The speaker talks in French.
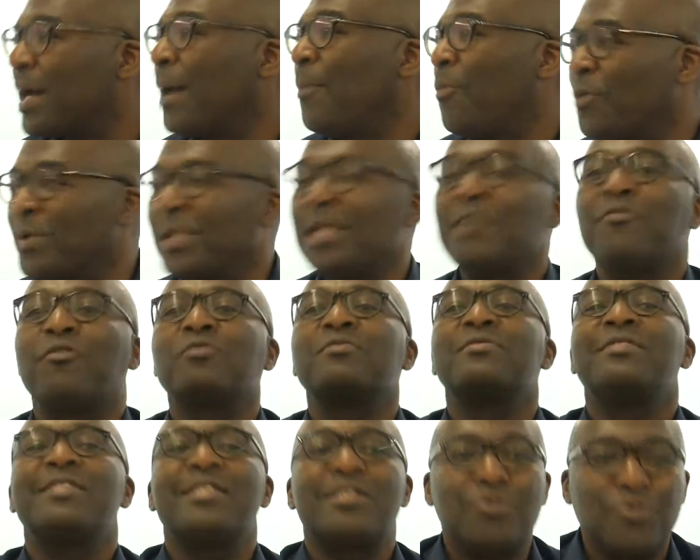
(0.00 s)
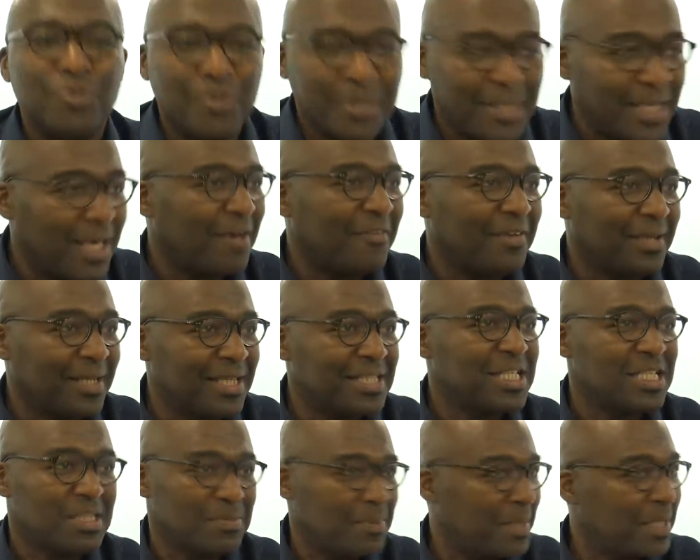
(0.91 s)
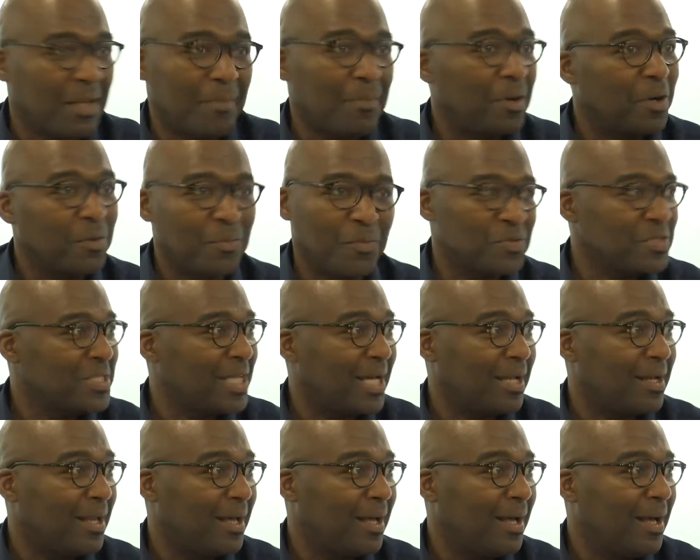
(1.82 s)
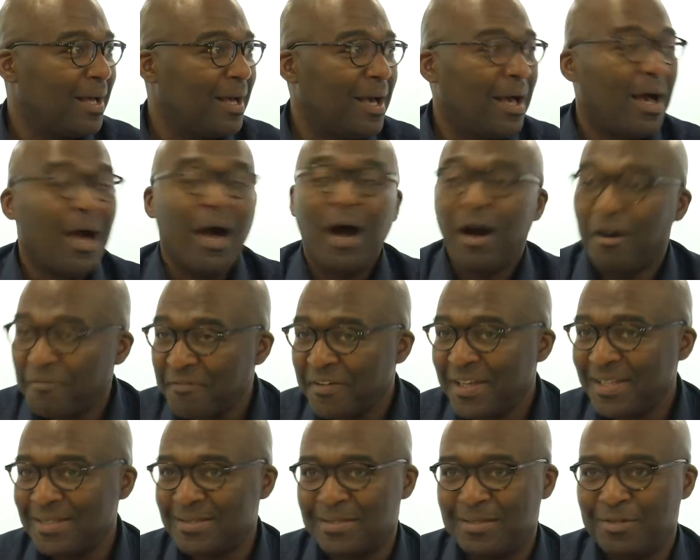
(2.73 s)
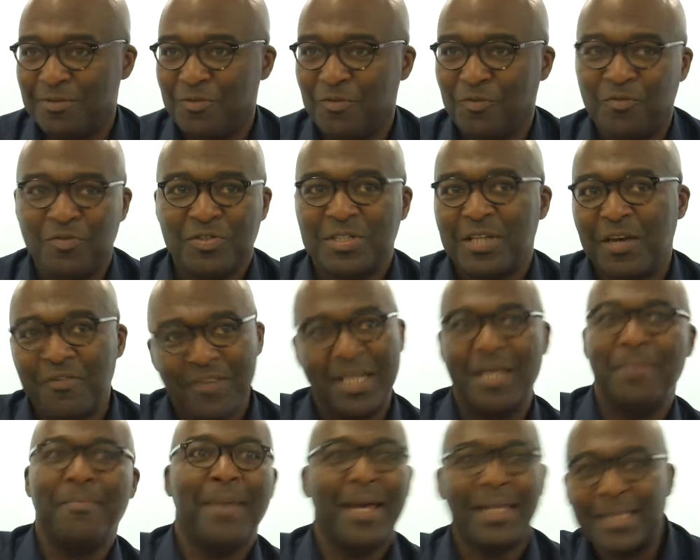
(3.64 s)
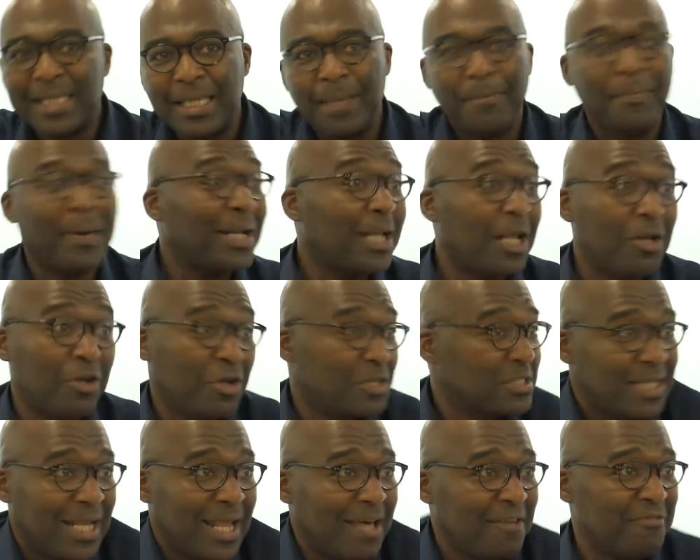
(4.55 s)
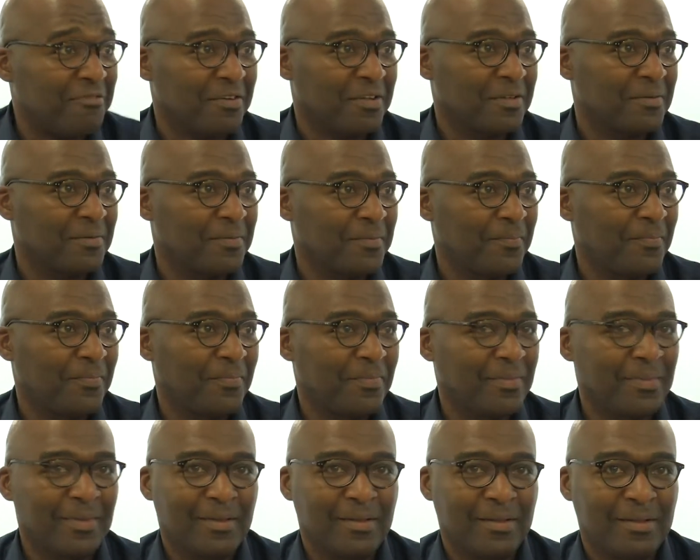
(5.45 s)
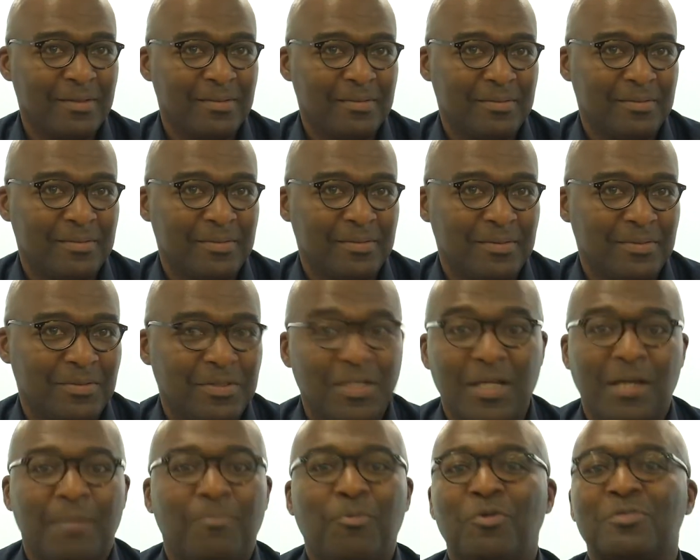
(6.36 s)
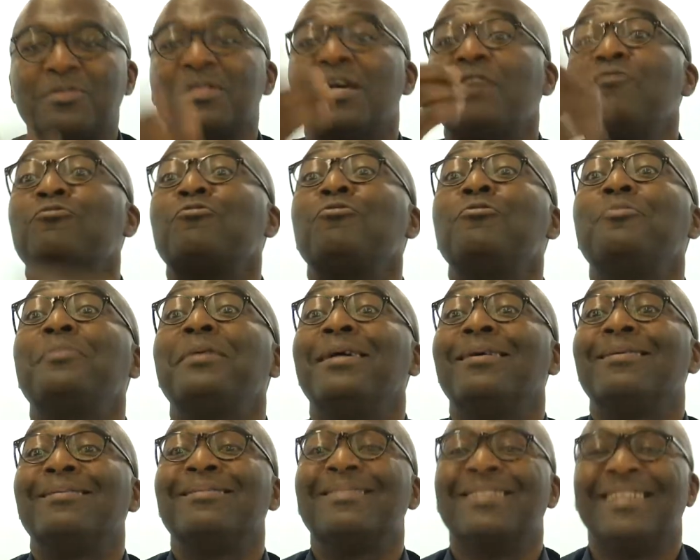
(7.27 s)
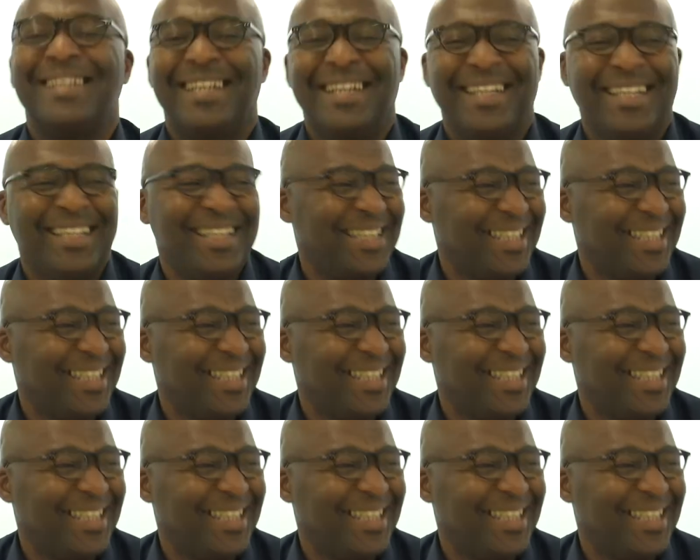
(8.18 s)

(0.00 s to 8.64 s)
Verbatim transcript: camerounais vont discuter avec les experts de la Banque mondiale. En fait, vous avez des maîtres qui parlent à leurs élèves. Mm-hmm. Mm-hmm. bon, ça, vous coupez. Hein.